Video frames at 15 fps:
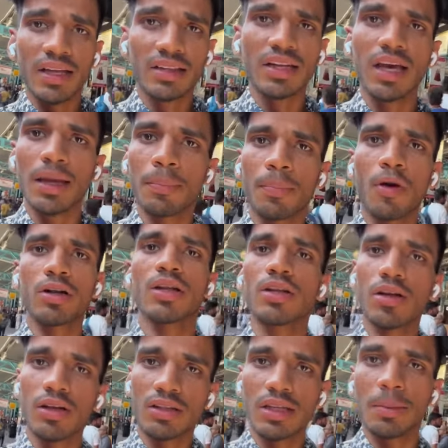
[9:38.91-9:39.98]
इतना
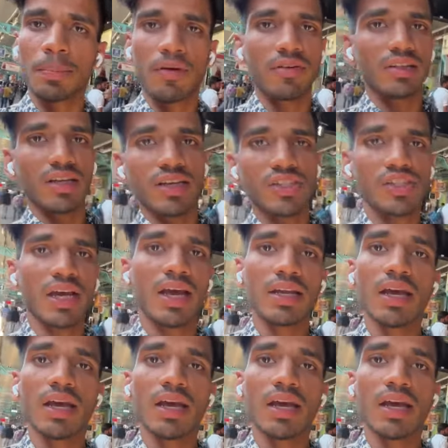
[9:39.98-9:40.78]
इंपॉर्टेंट और इतने पवित्र शहर